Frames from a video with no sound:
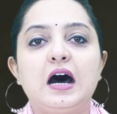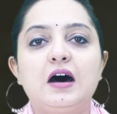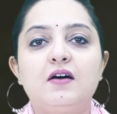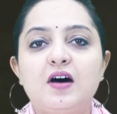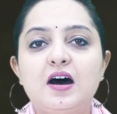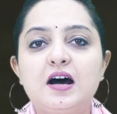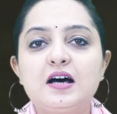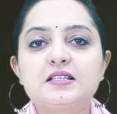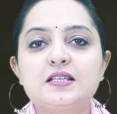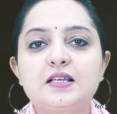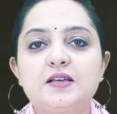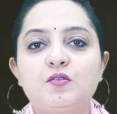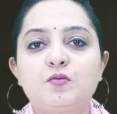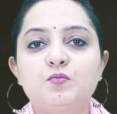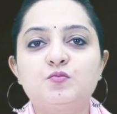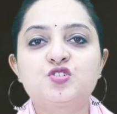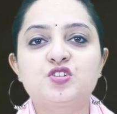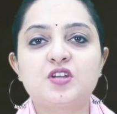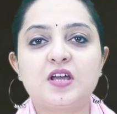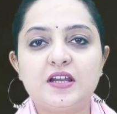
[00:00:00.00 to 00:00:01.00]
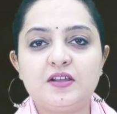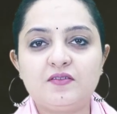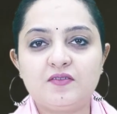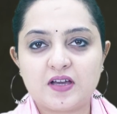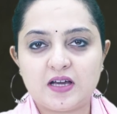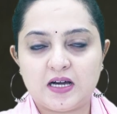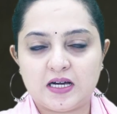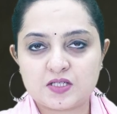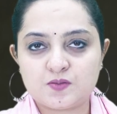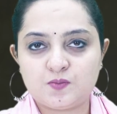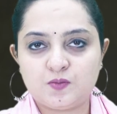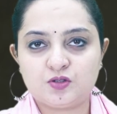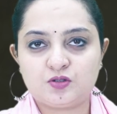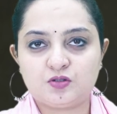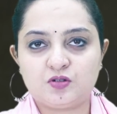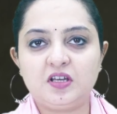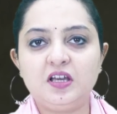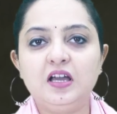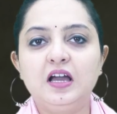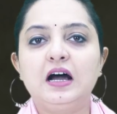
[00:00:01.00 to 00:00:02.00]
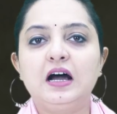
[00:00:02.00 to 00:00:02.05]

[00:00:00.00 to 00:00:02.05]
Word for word: आवास एवं शहरी विकास मंत्री